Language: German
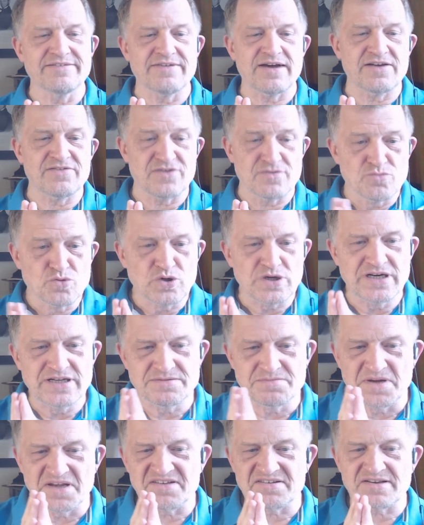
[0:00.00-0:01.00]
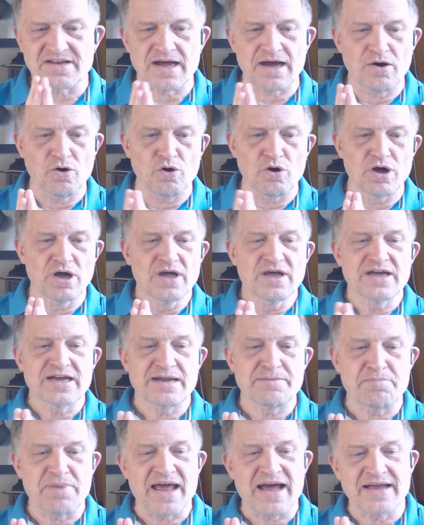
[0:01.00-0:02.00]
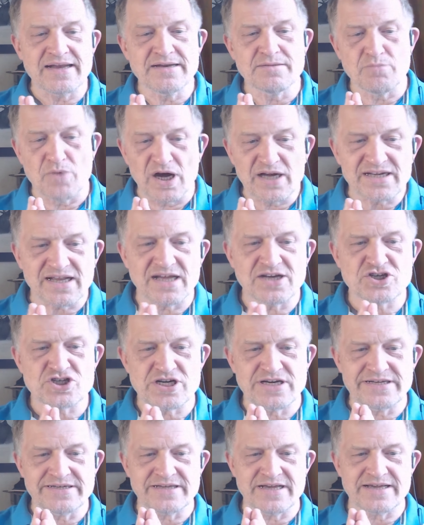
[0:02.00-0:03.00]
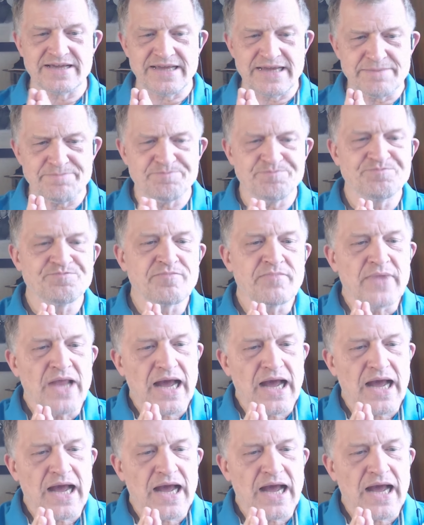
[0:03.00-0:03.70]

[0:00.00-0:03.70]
weil vermutlich wird es da auch geplante Mordanschläge geben.